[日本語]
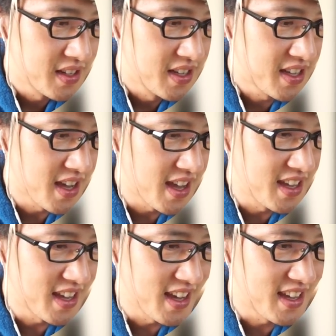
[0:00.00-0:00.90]
いけ
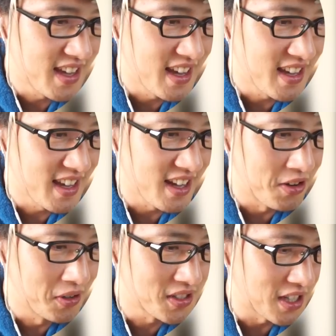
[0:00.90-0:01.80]
いけいけいけ
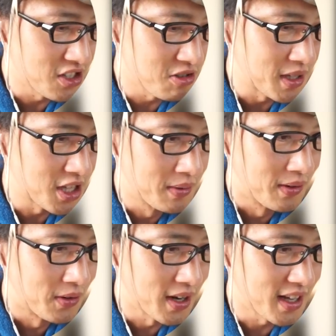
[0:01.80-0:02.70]
こいつ倒せばって
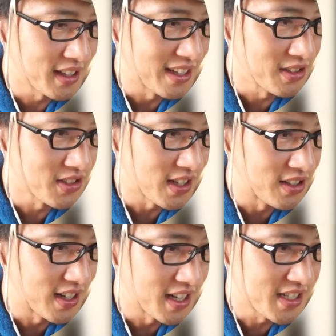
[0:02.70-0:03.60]
もう俺が倒すとかい
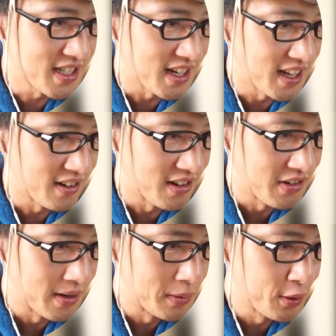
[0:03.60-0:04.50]
う話じゃねえ、これ
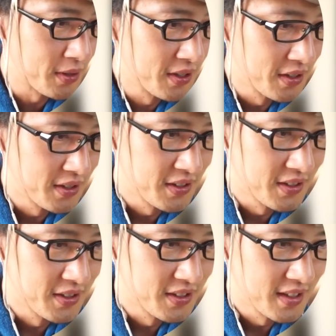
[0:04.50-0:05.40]
はもう。
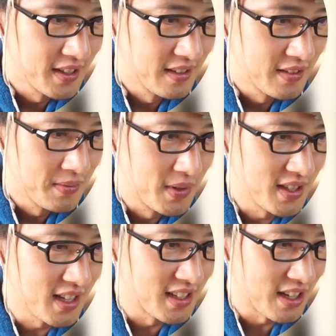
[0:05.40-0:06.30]
み
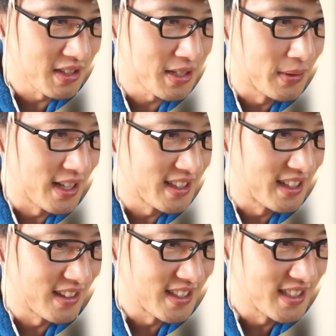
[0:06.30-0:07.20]
んなに倒してもらって
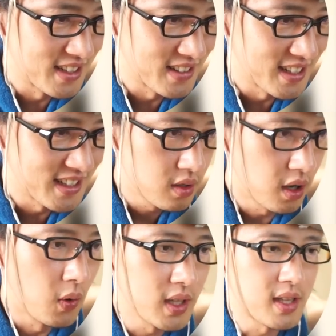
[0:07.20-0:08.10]
る感じだから。
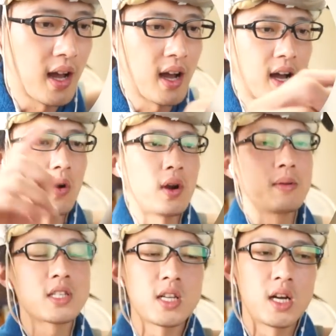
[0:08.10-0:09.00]
あ、終わった終わり
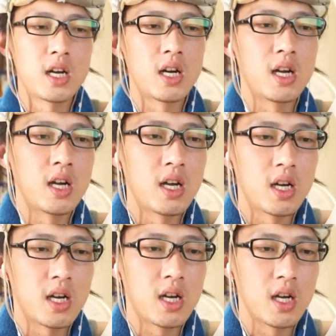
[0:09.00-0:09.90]
まし
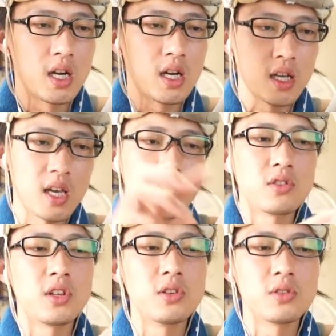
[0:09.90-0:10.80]
た
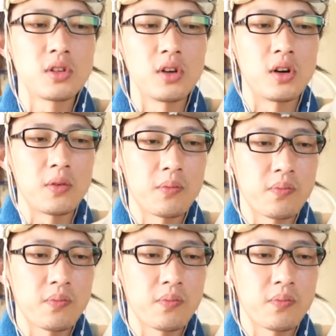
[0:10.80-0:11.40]
逆に言うと、